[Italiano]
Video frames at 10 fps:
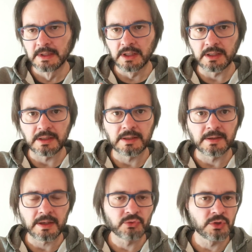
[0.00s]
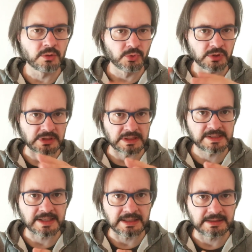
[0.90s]
Eh, è un sito molto
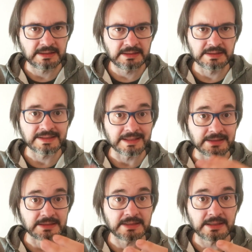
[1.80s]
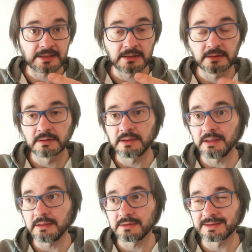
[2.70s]
interessante di statistiche,
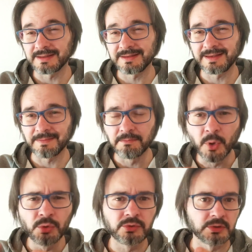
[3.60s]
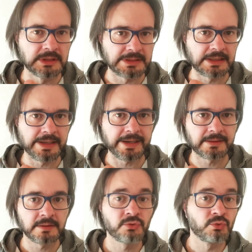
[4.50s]
di statistiche molto
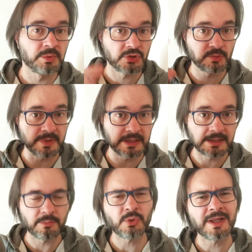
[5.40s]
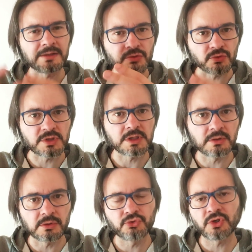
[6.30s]
dettagliate sui principali campionati, sui
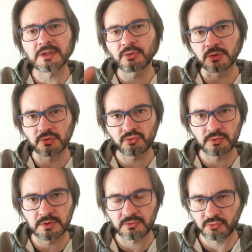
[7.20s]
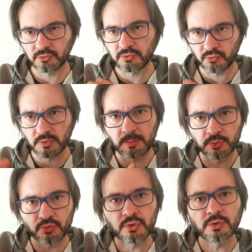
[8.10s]
singoli giocatori, sui, sui, sui,
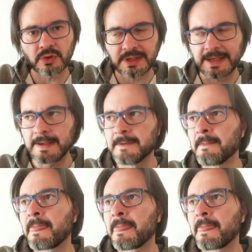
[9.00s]
appunto sui tornei.